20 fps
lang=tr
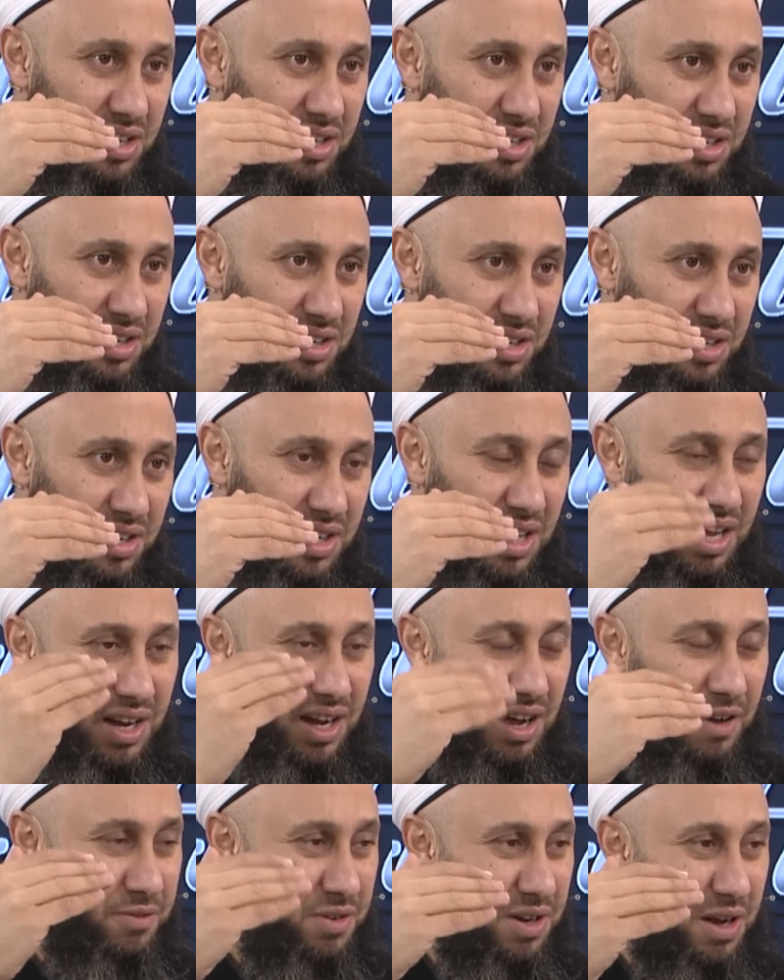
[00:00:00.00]
ee,
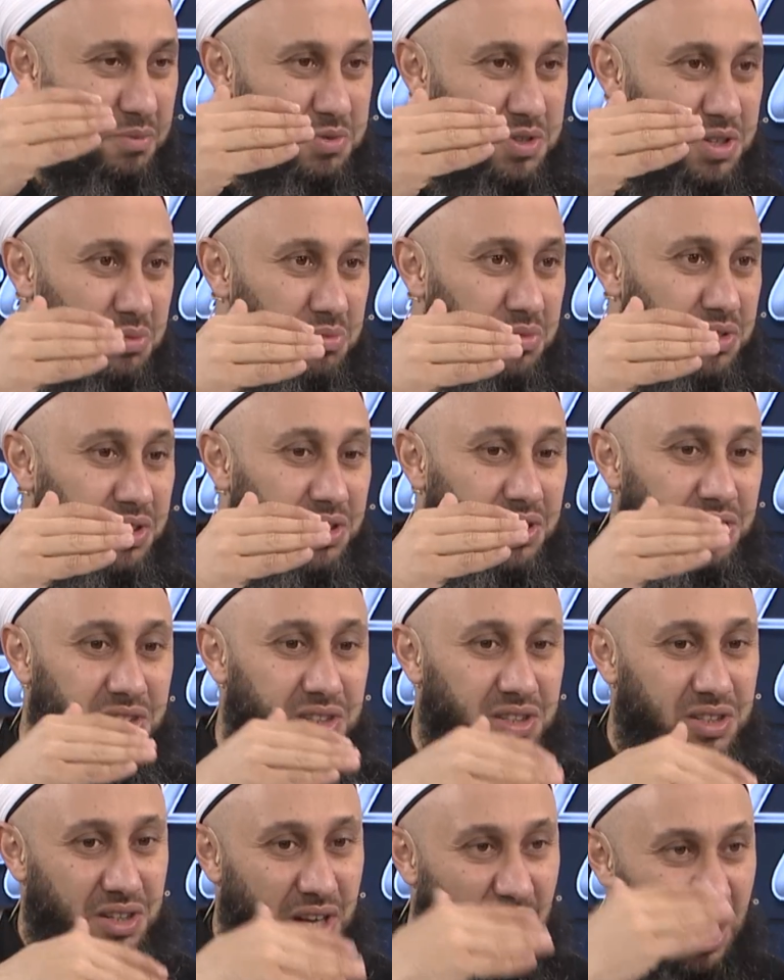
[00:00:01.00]
yani af
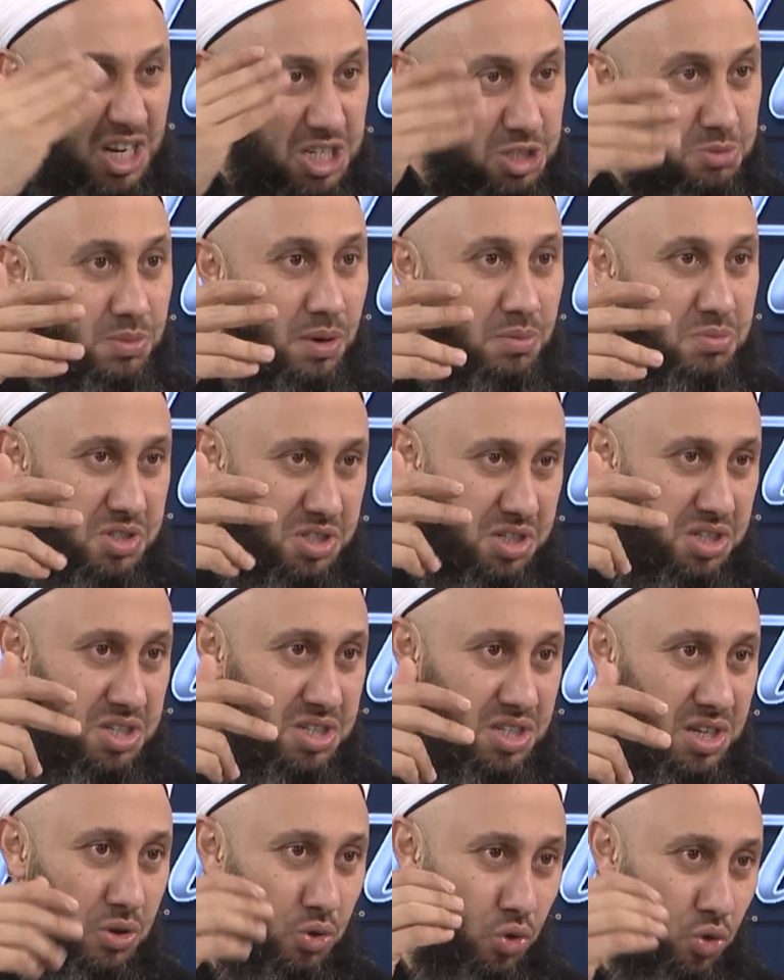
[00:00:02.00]
kapsamının aşmamış
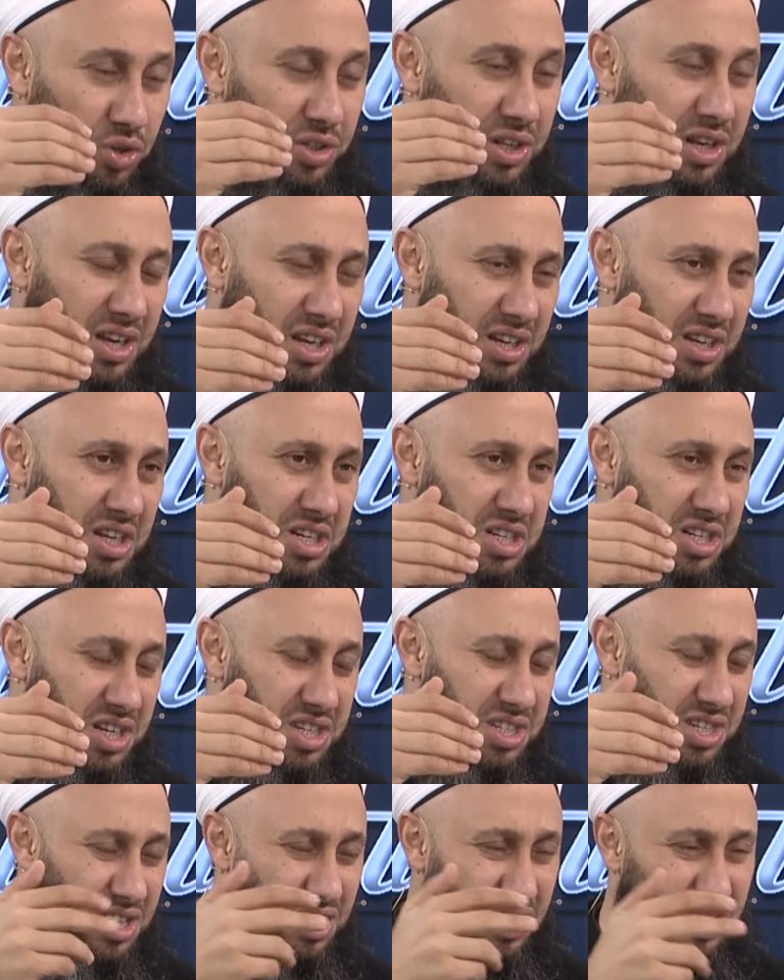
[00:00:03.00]
ise oradaki
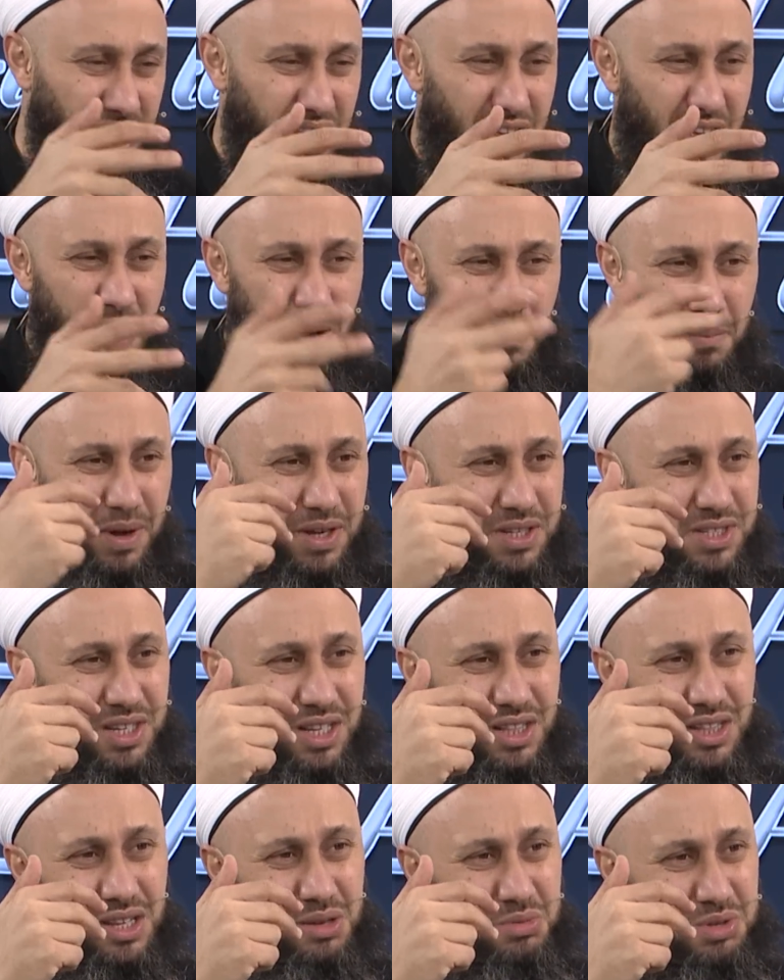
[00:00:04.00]
necaset ki
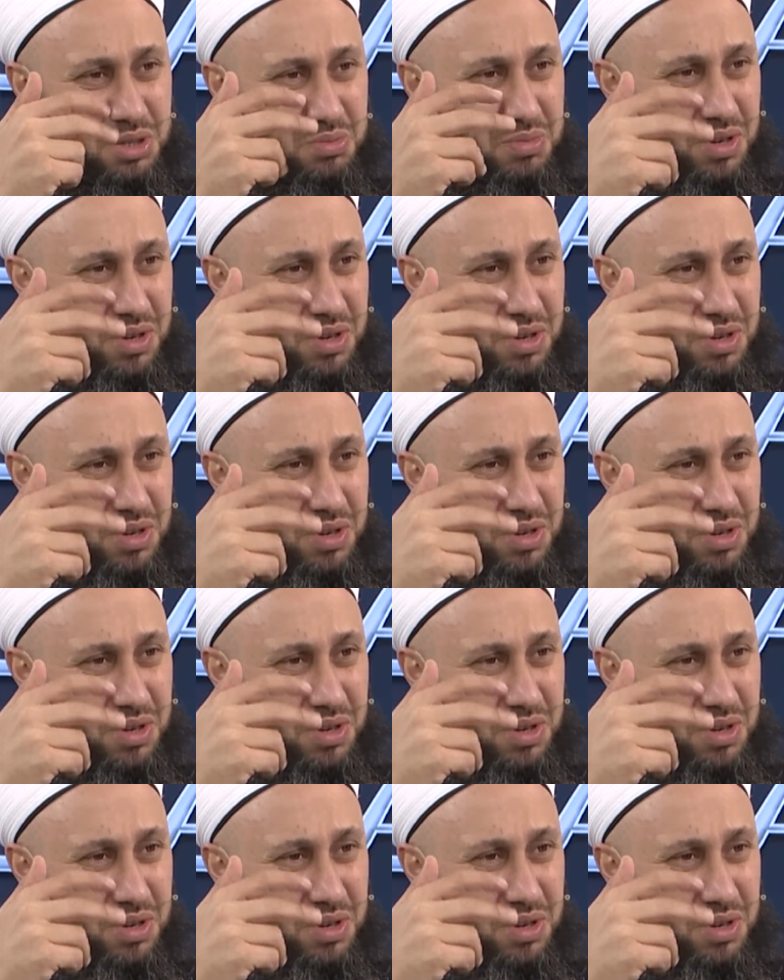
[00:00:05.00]
bahsettiğimiz